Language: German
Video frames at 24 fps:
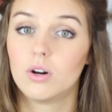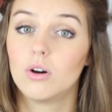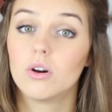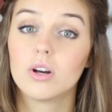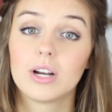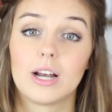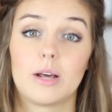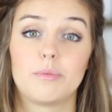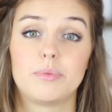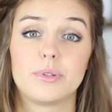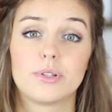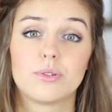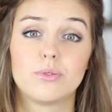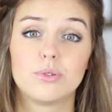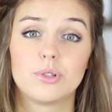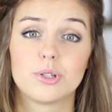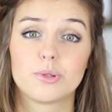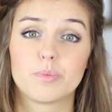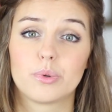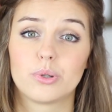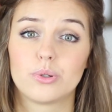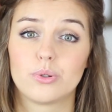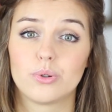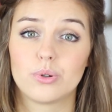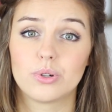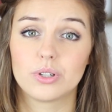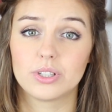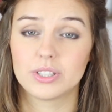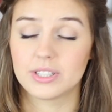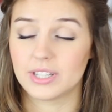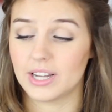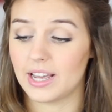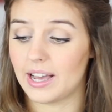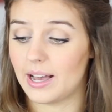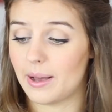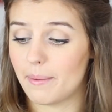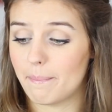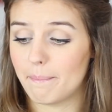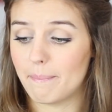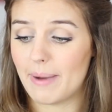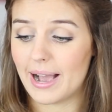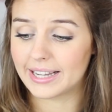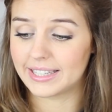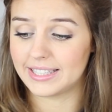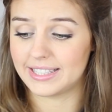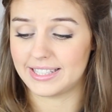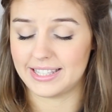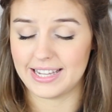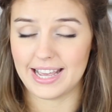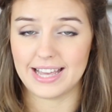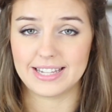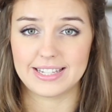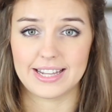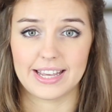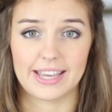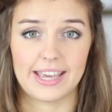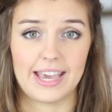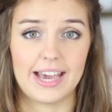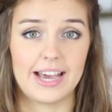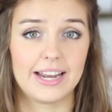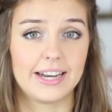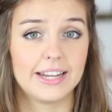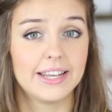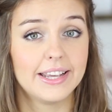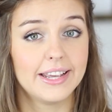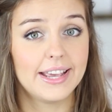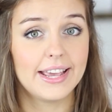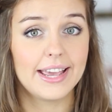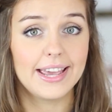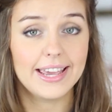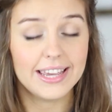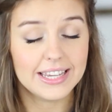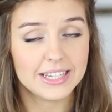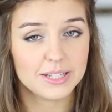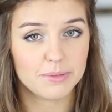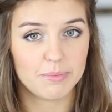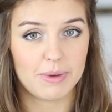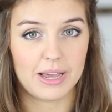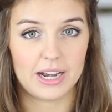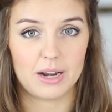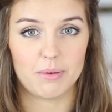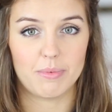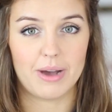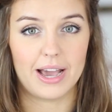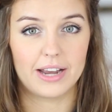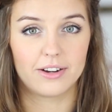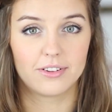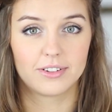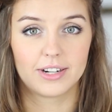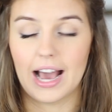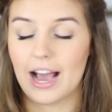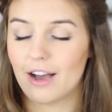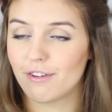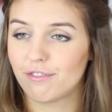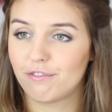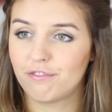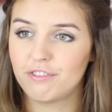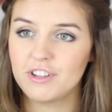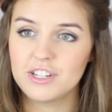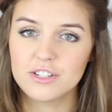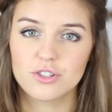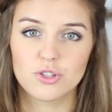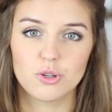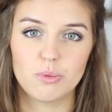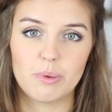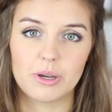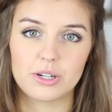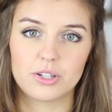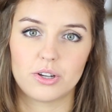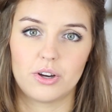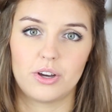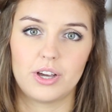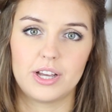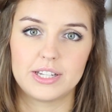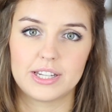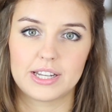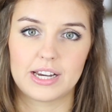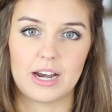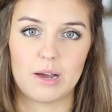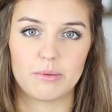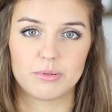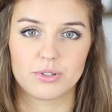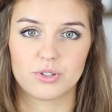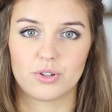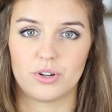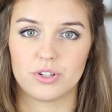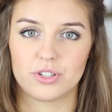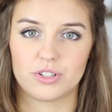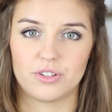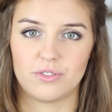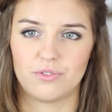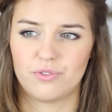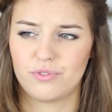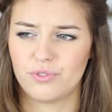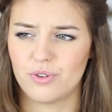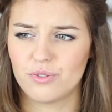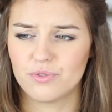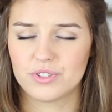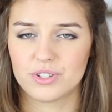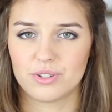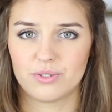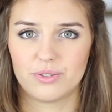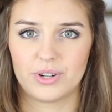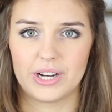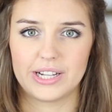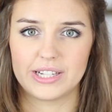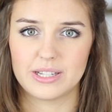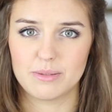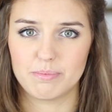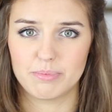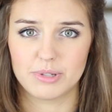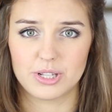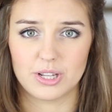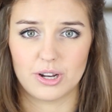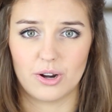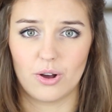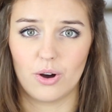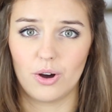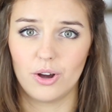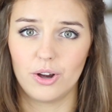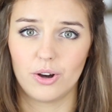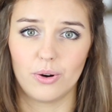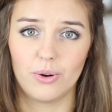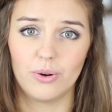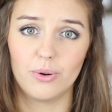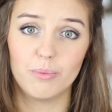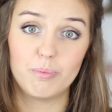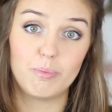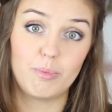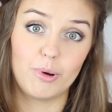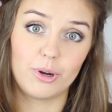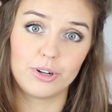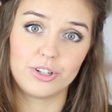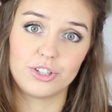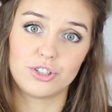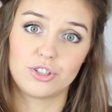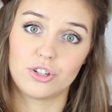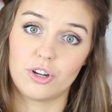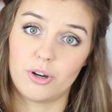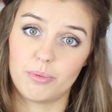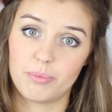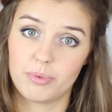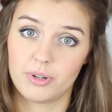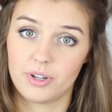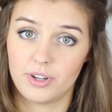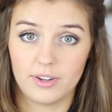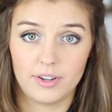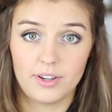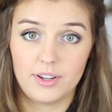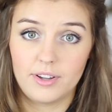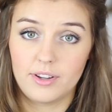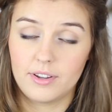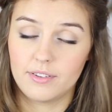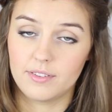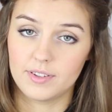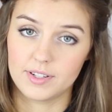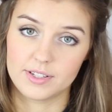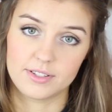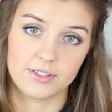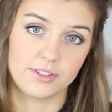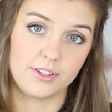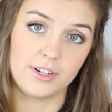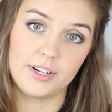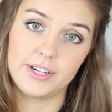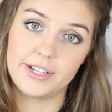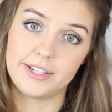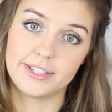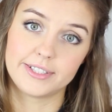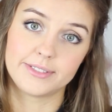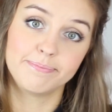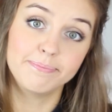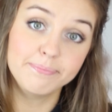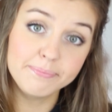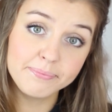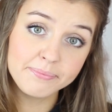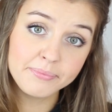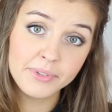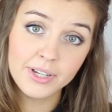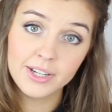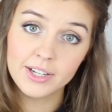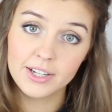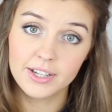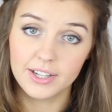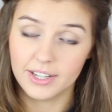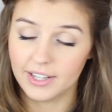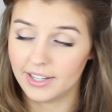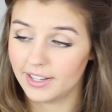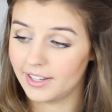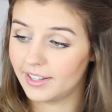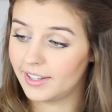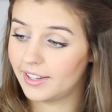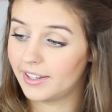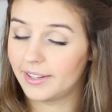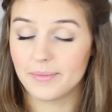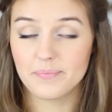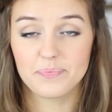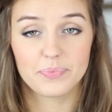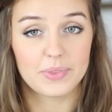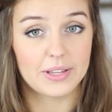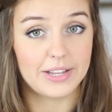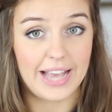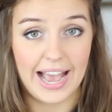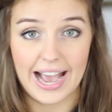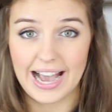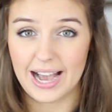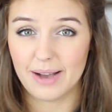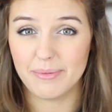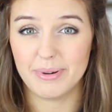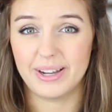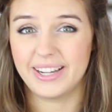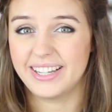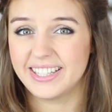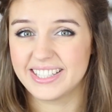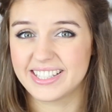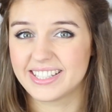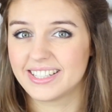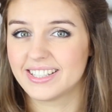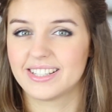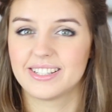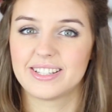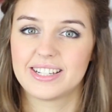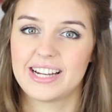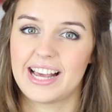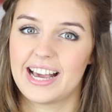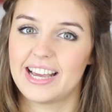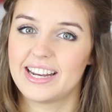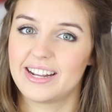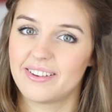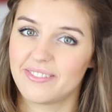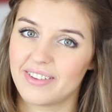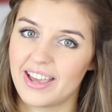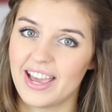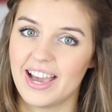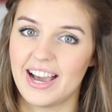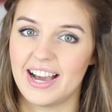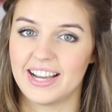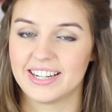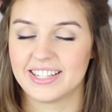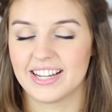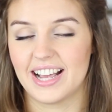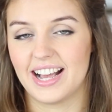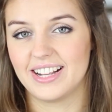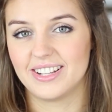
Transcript: Unglaublich gutes Produkt, äh, mag ich sehr, sehr gerne. Ist meiner Meinung nach viel zu überteuert. Ich glaube, es kostet 15 oder 17 Euro. Bodyshop, was soll das? Hm? Äh, aber es ist es leider wert.